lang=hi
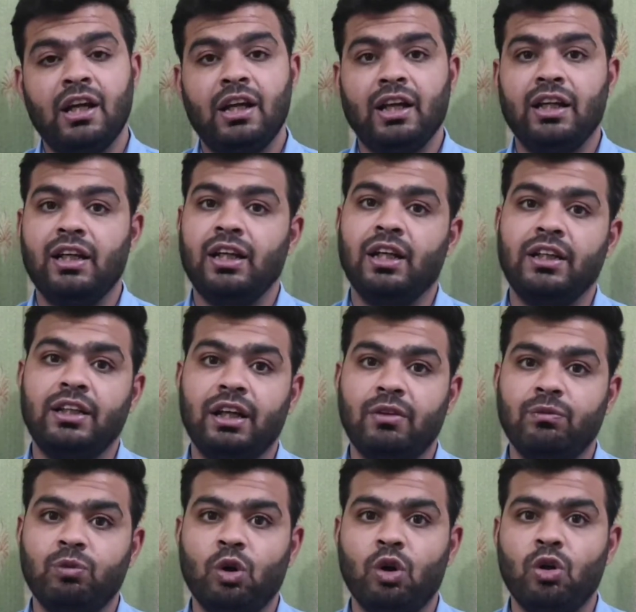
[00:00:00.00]
लेकिन अगर ये
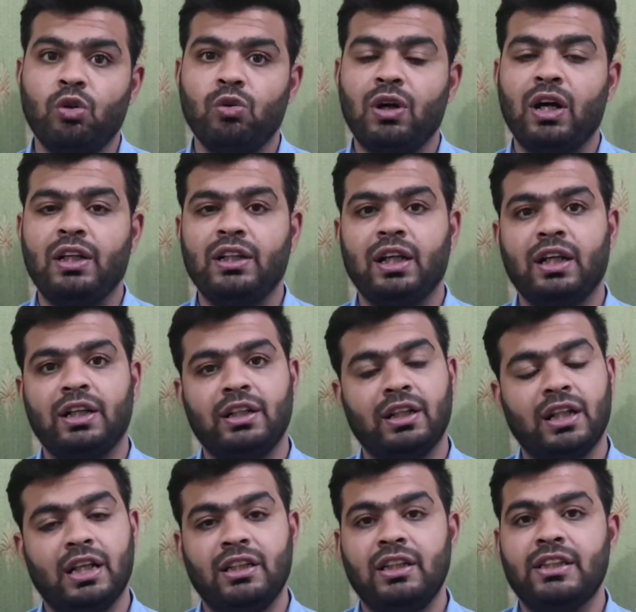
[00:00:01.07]
इम्पोर्ट हुआ या
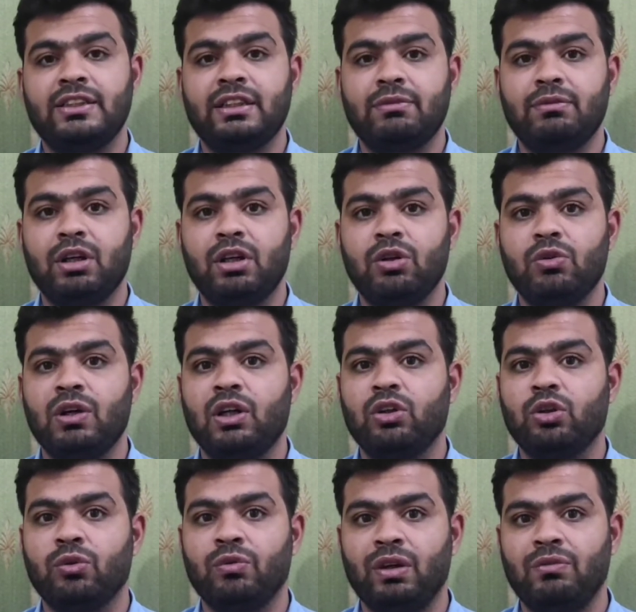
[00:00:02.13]
इंटरनेशनली असेंबल्ड हुआ तो